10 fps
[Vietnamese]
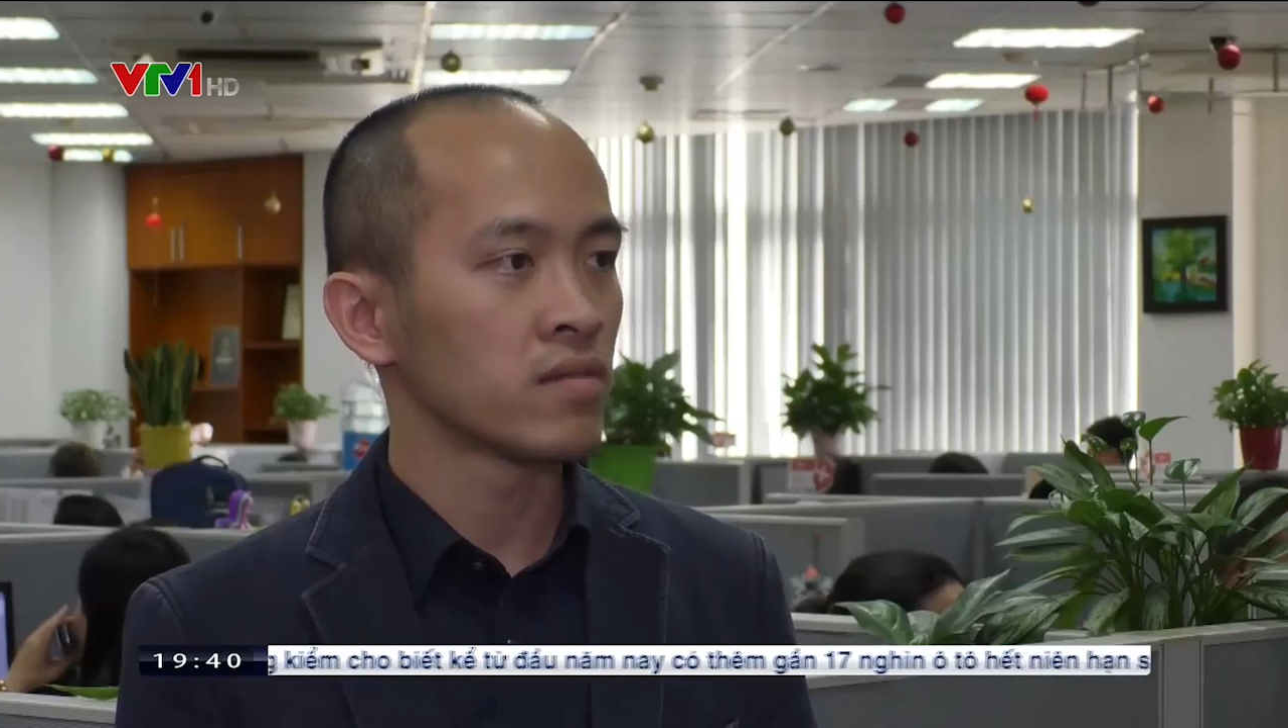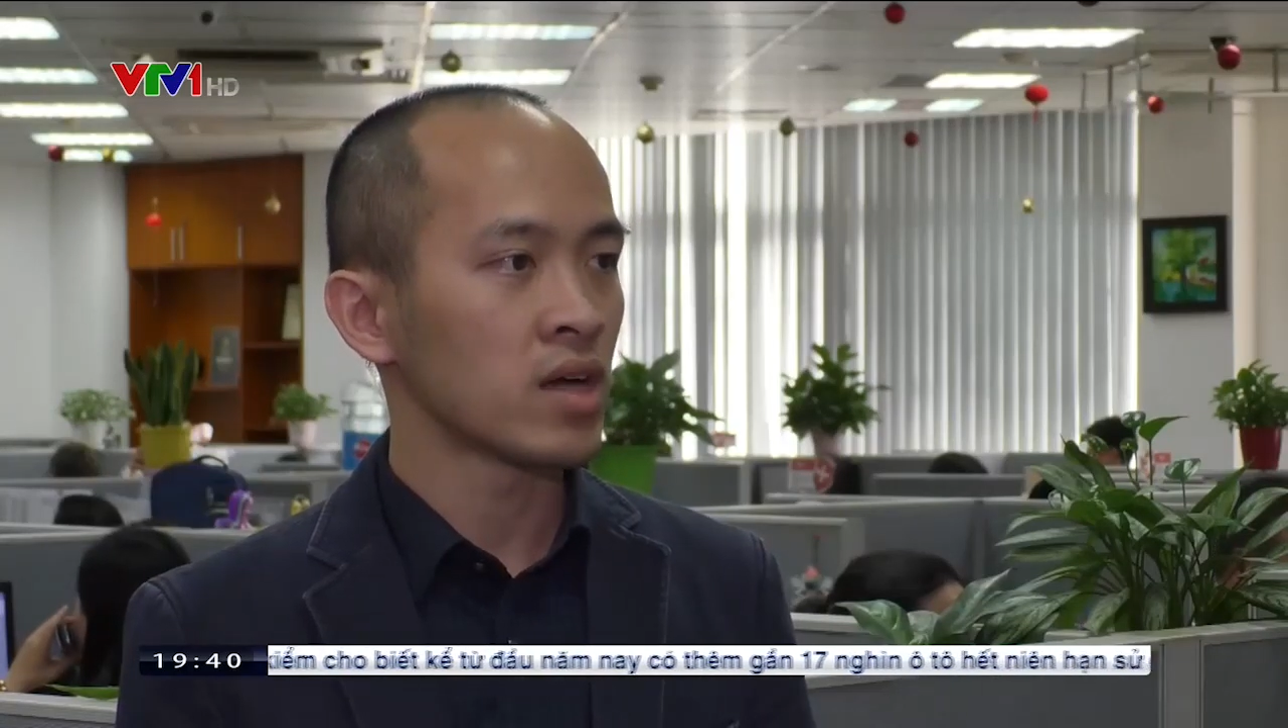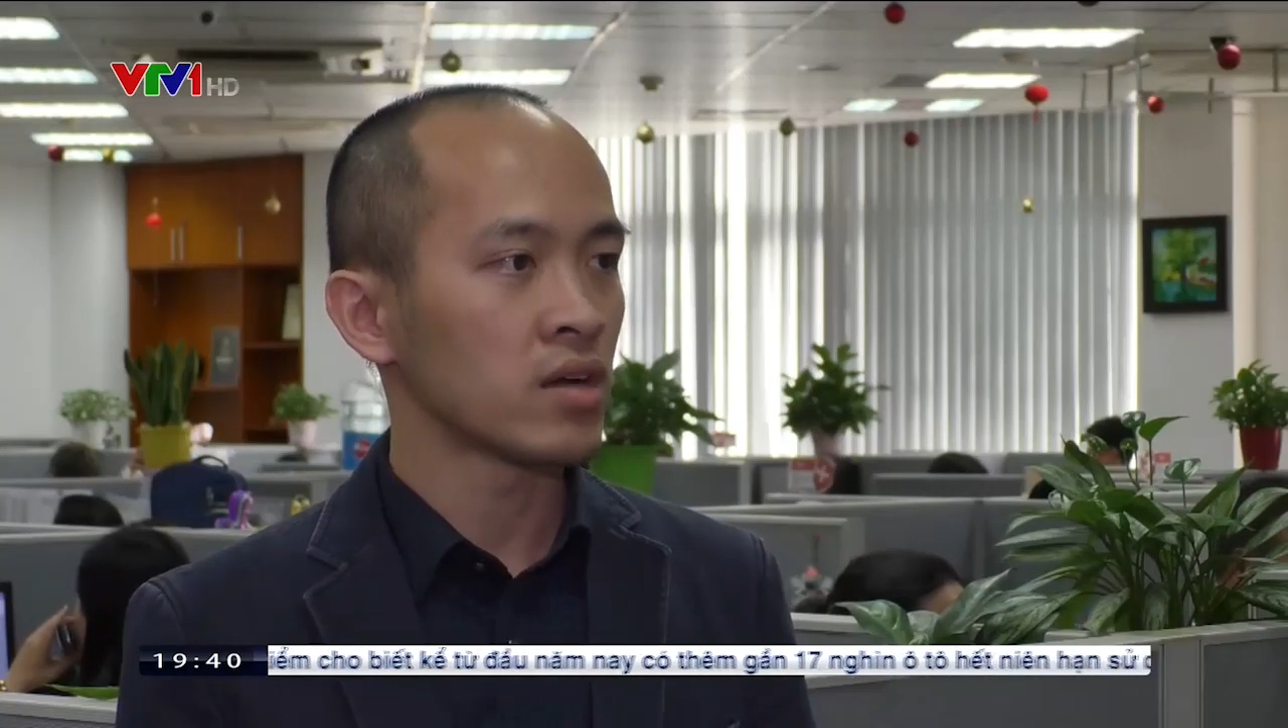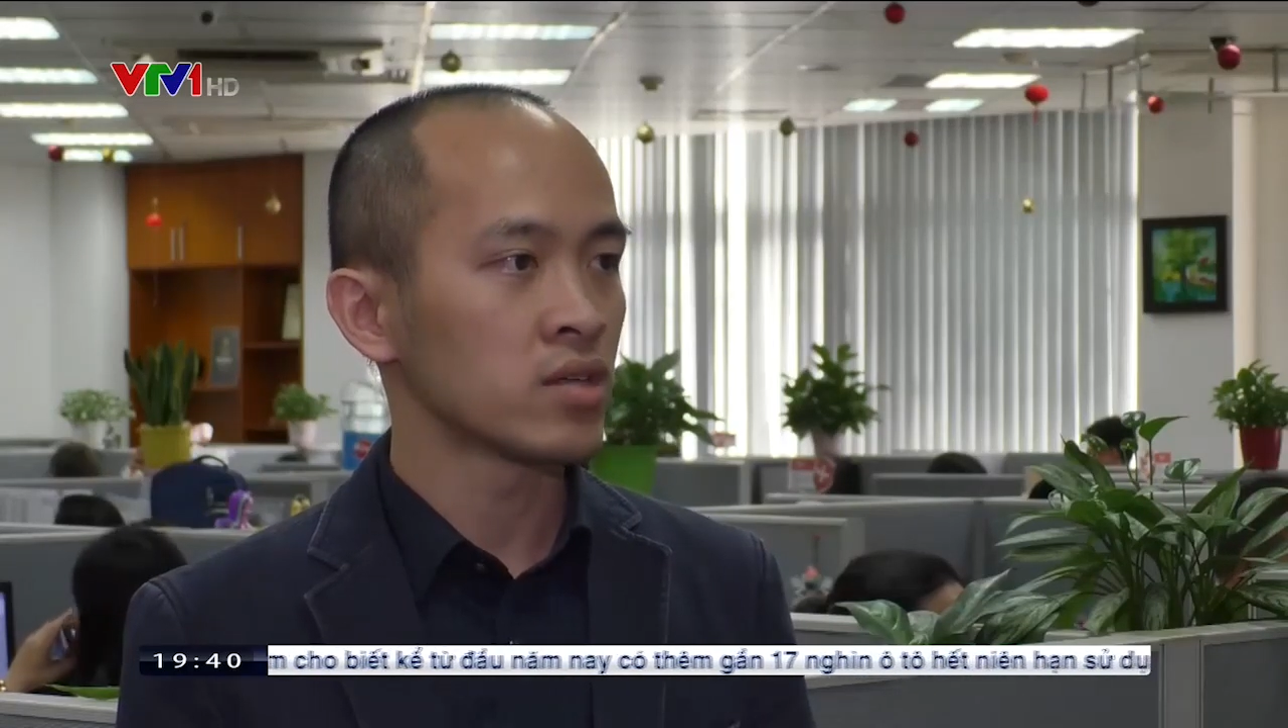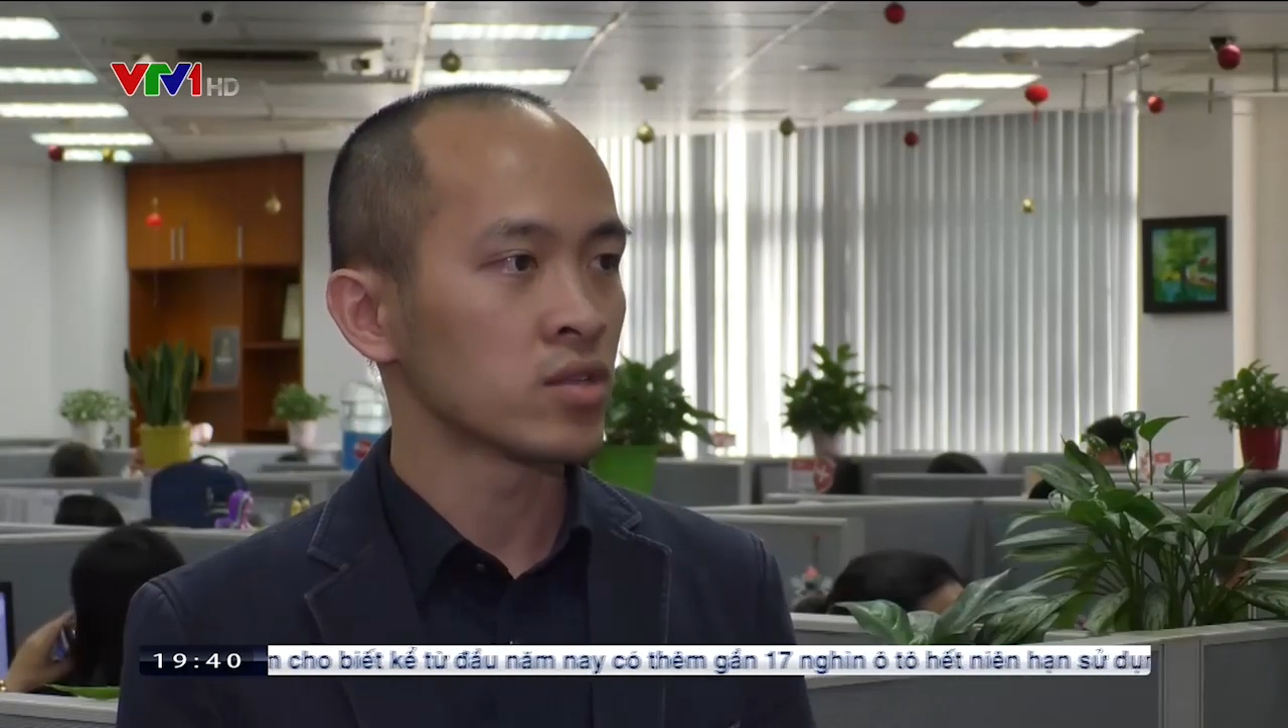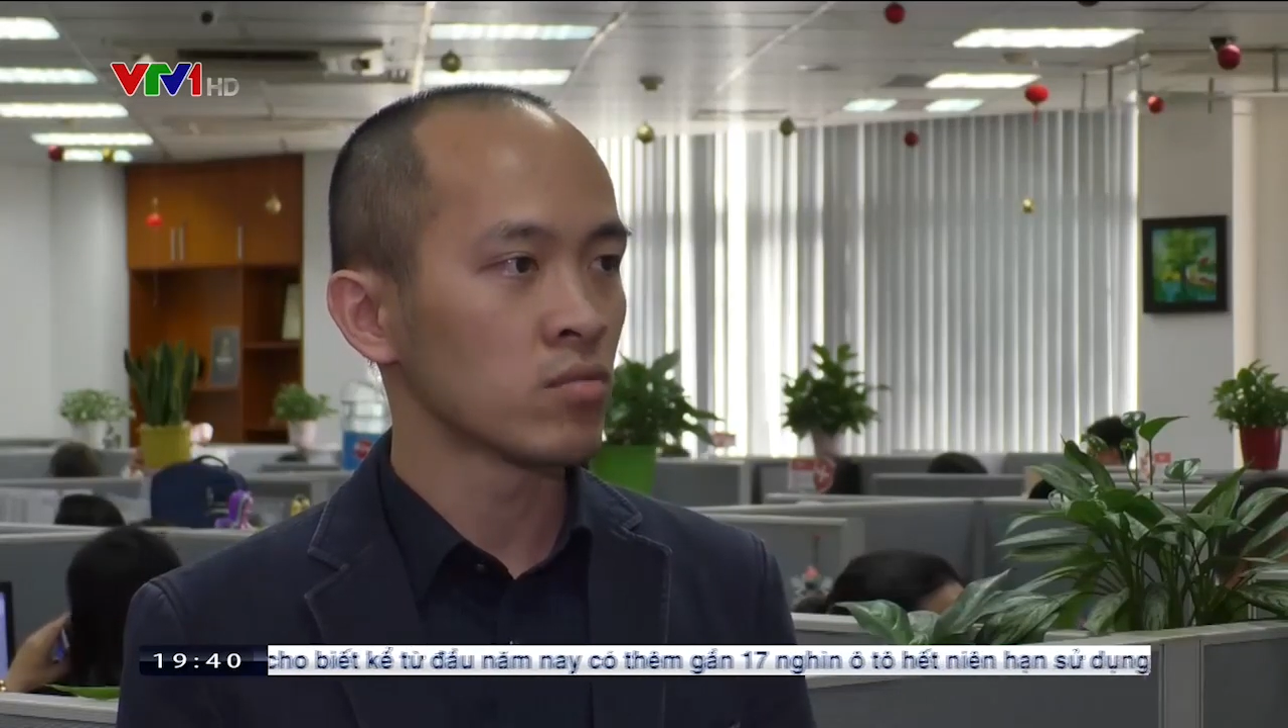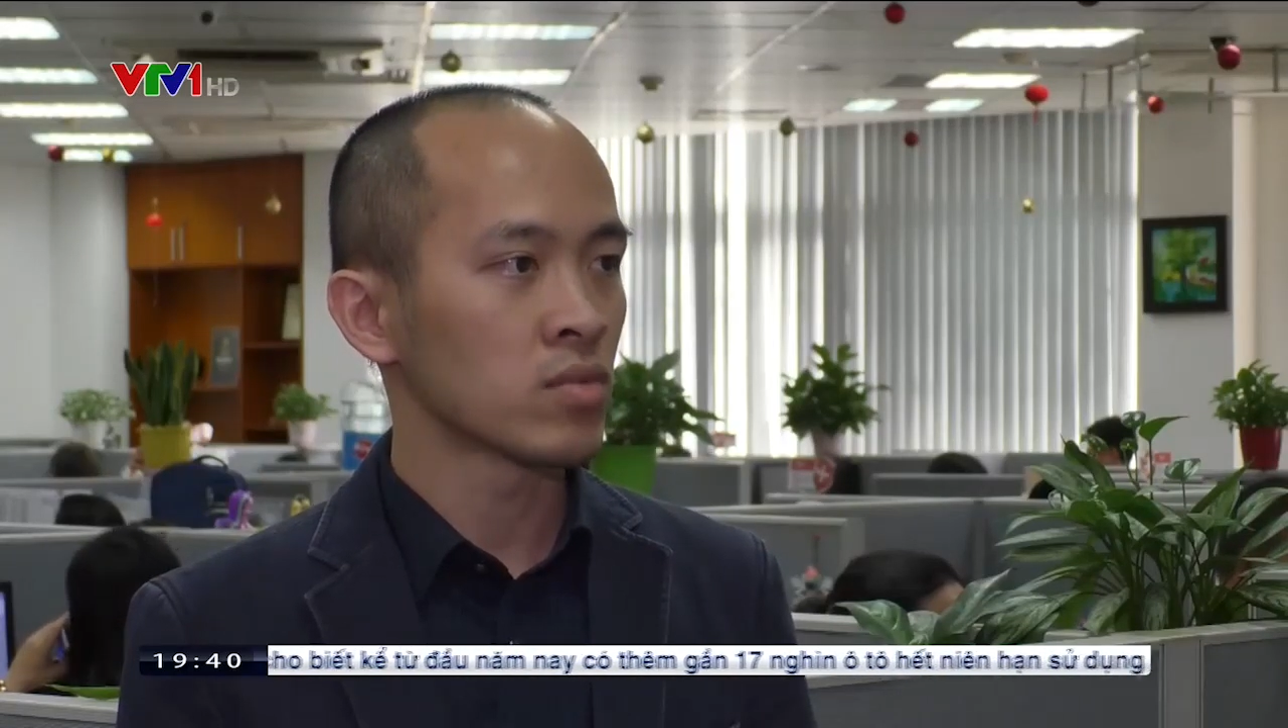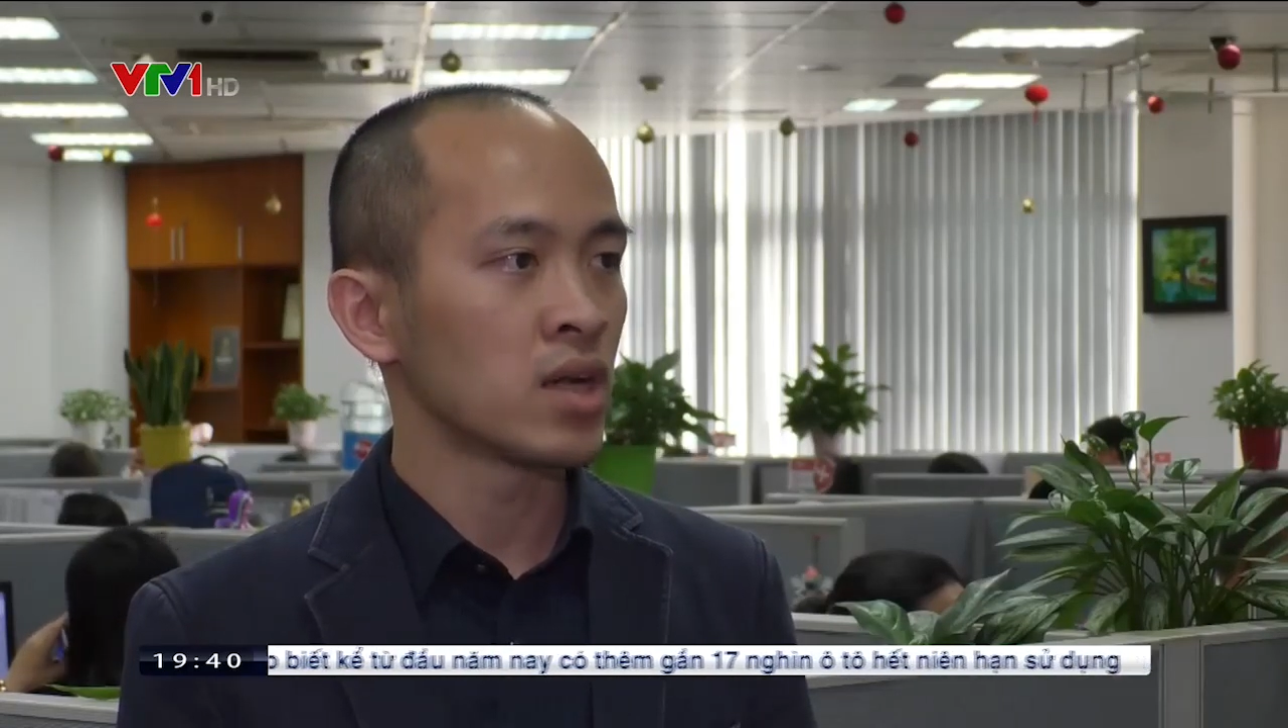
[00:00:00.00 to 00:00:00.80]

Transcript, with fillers: và người sử dụng